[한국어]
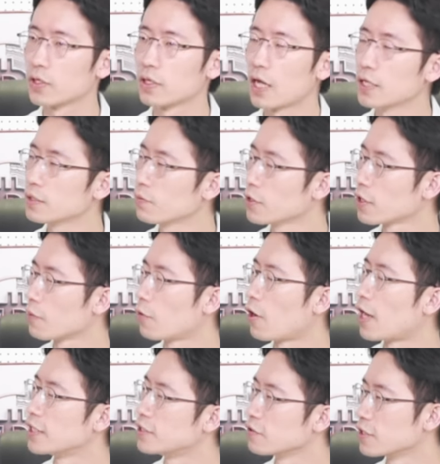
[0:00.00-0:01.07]
하지만 이게 뭐
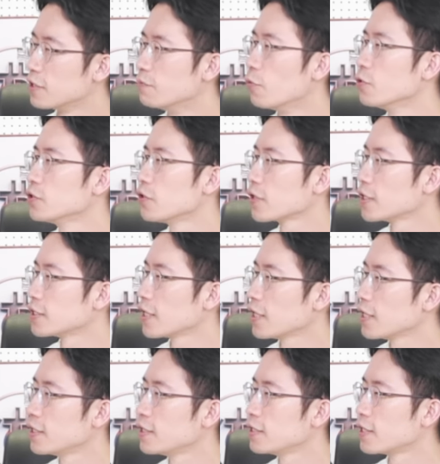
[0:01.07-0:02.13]
완전 근본적인
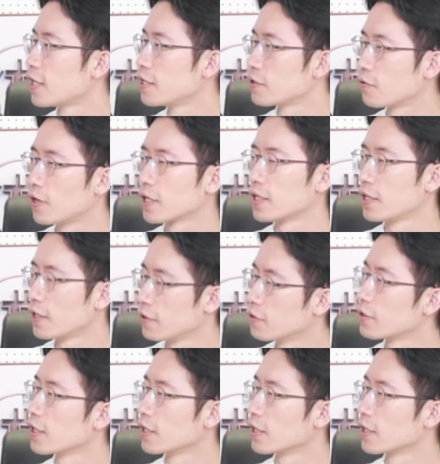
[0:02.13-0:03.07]
차이는 아닐 것 같긴 해요. 네.